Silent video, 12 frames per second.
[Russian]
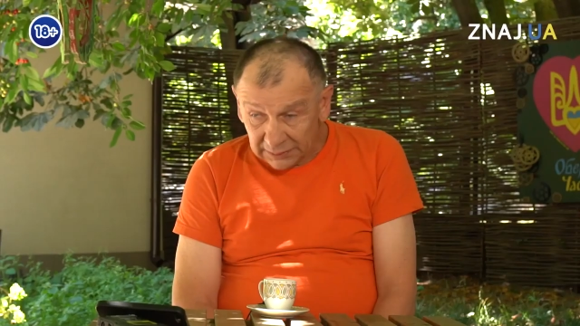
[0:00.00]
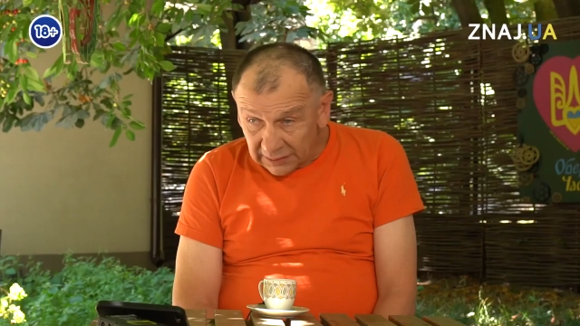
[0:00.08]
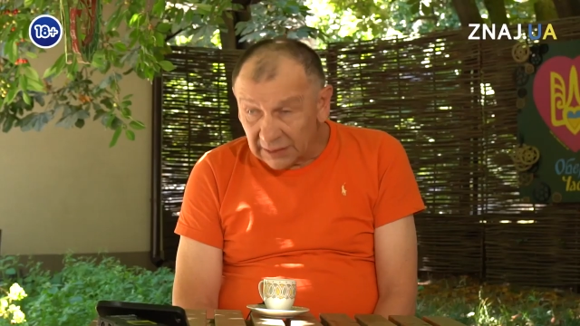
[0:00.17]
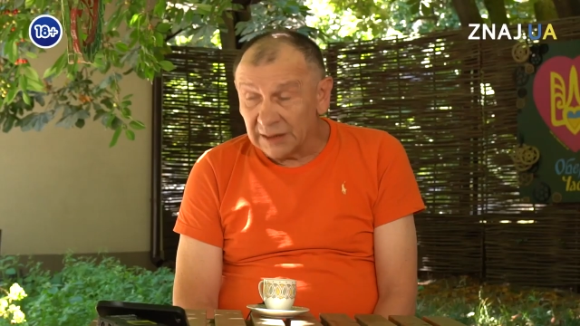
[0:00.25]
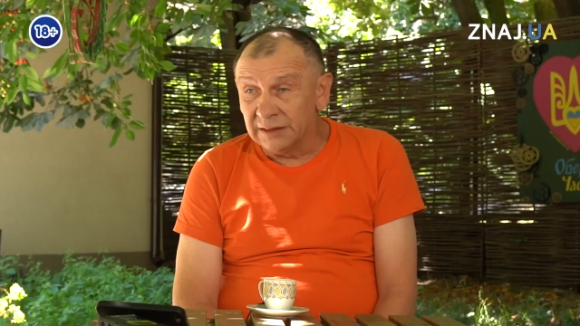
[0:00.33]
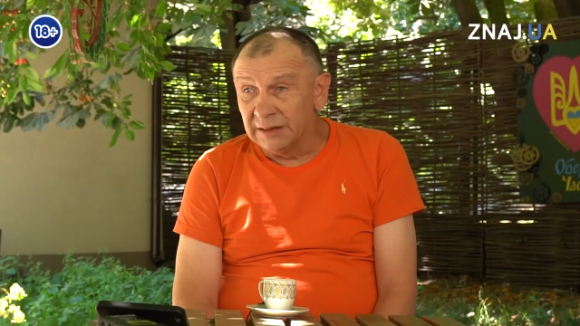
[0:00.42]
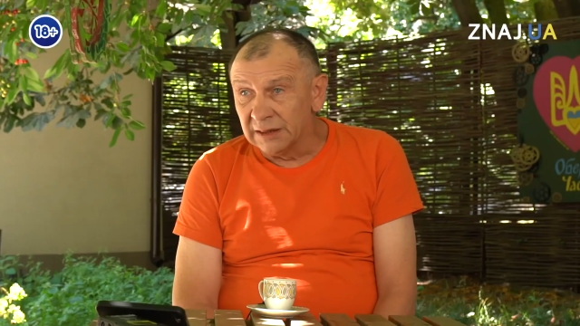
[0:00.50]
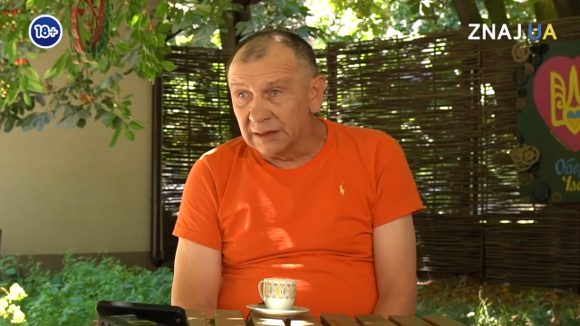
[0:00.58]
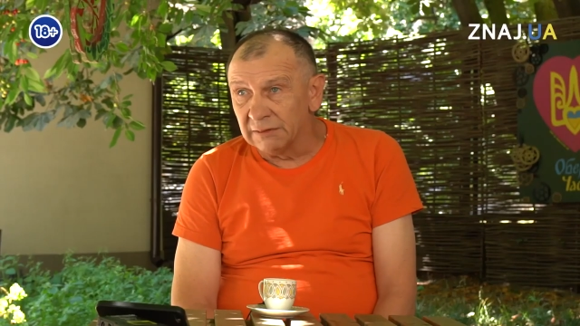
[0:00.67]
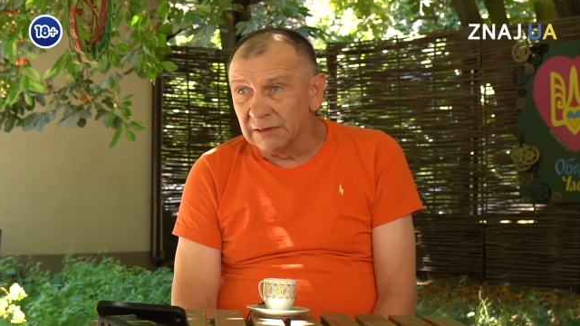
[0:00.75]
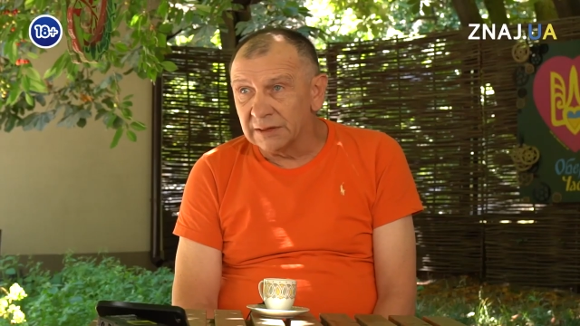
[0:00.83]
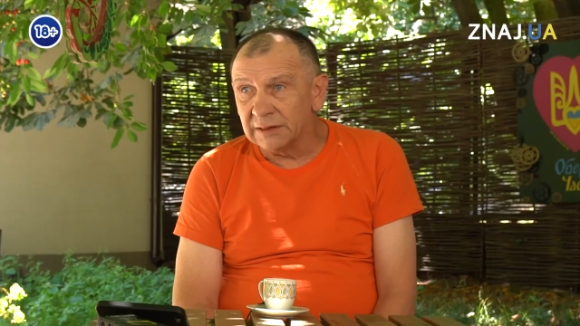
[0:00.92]

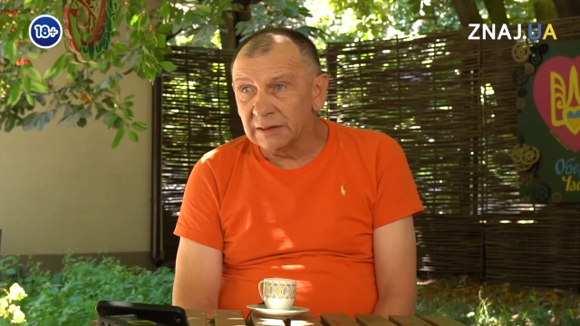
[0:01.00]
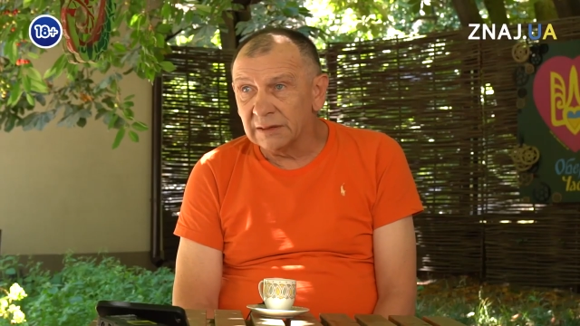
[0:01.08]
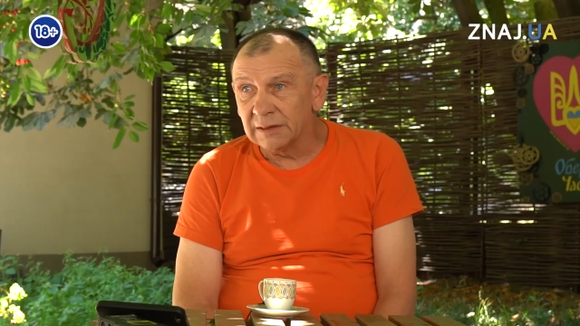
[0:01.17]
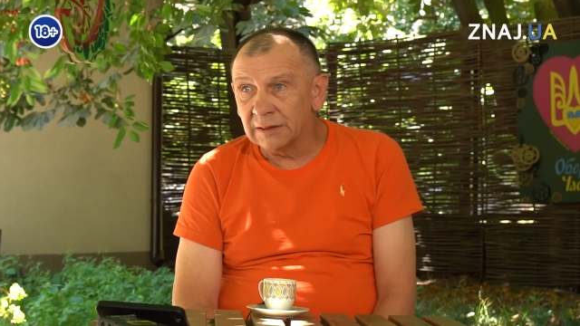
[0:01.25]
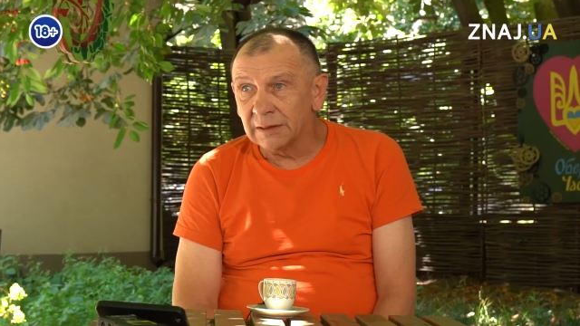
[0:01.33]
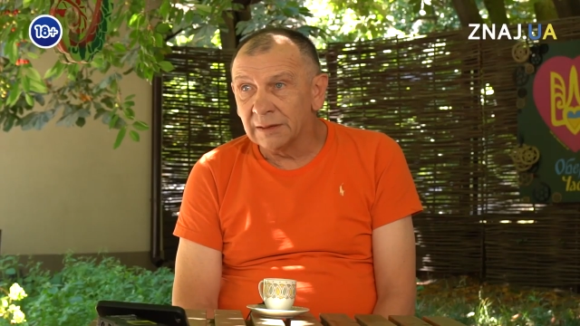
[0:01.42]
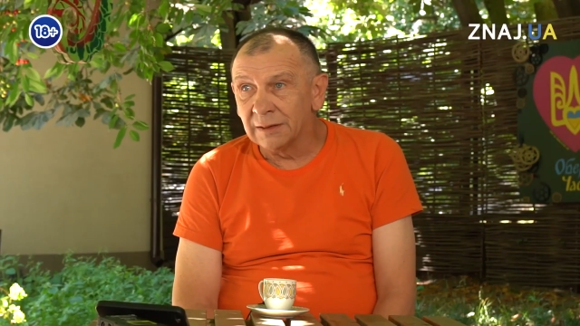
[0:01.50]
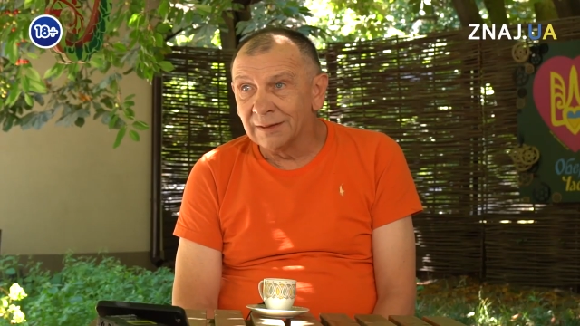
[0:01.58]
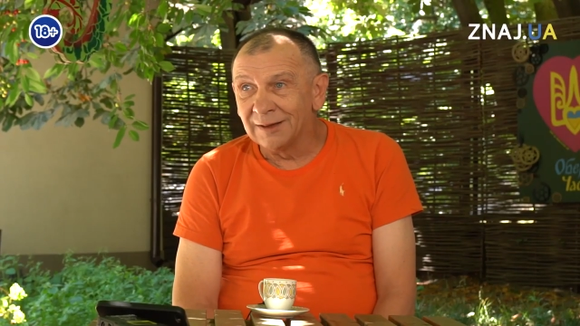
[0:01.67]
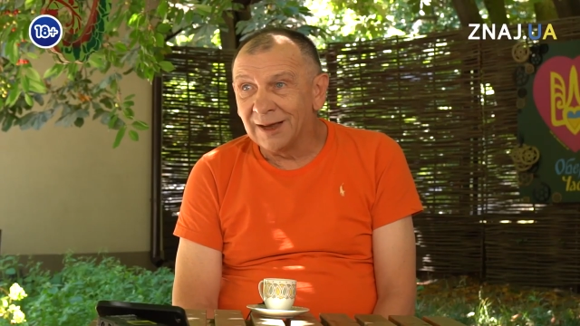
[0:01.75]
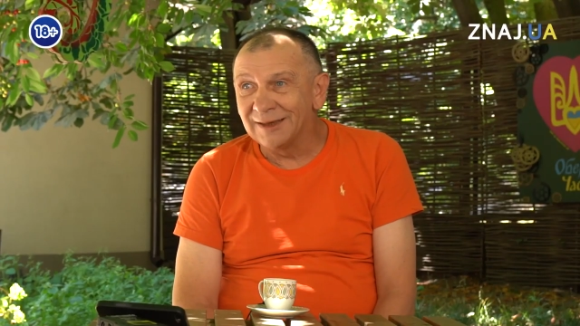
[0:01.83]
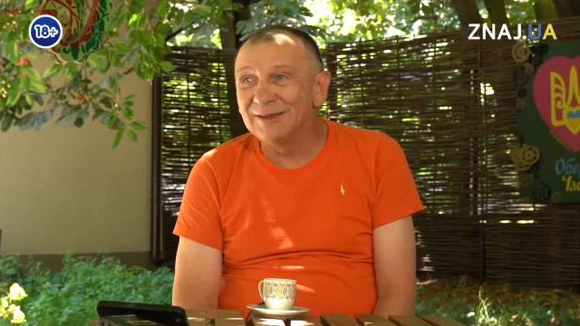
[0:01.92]
Закодировалась.
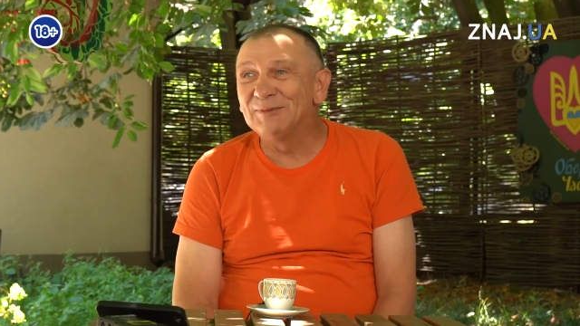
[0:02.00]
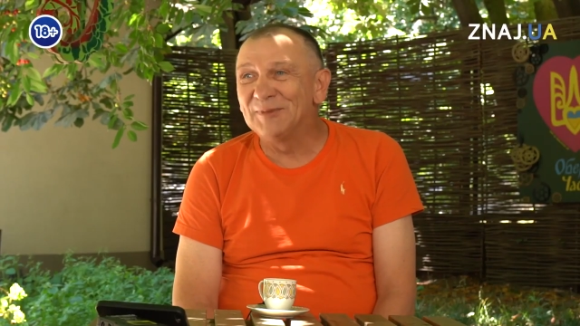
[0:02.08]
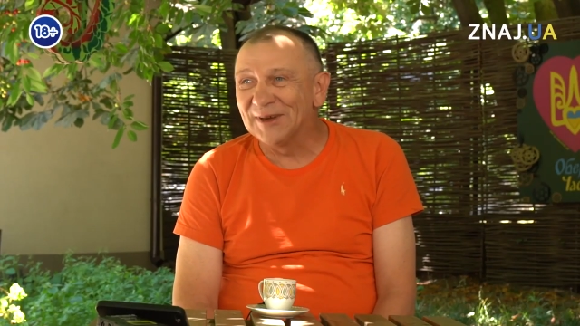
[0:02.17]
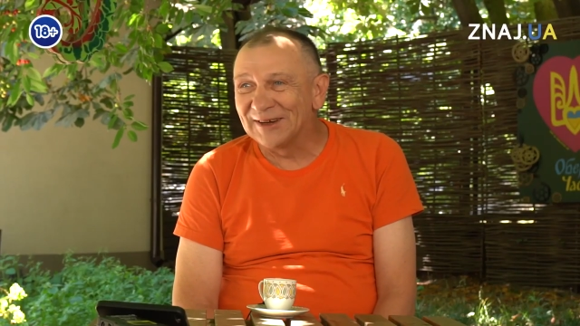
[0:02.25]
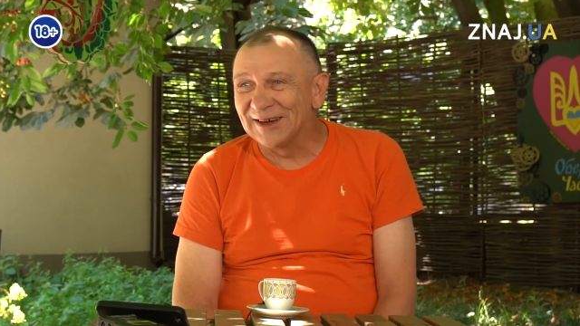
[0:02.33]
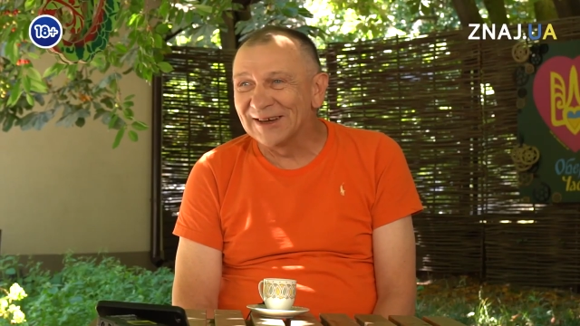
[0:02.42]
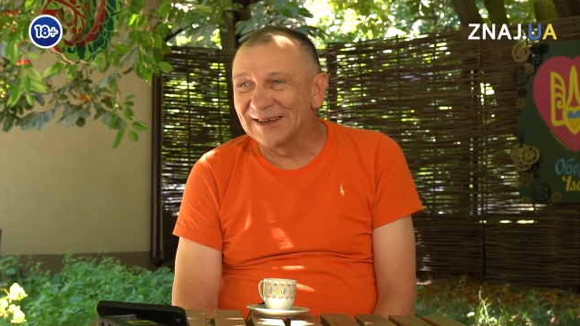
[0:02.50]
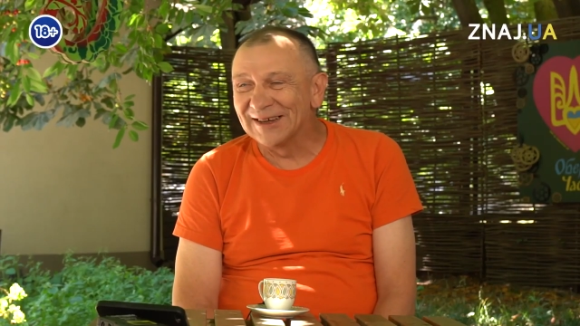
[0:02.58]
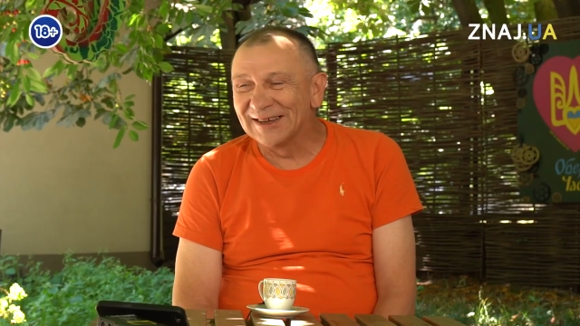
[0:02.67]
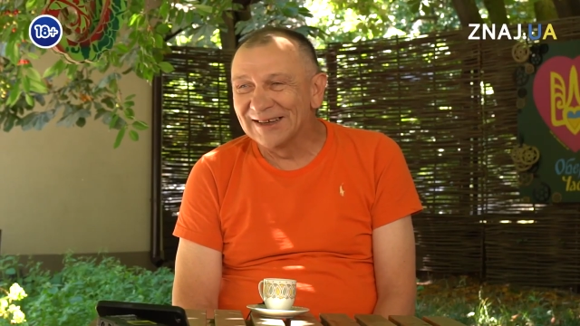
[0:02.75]
А теперь как?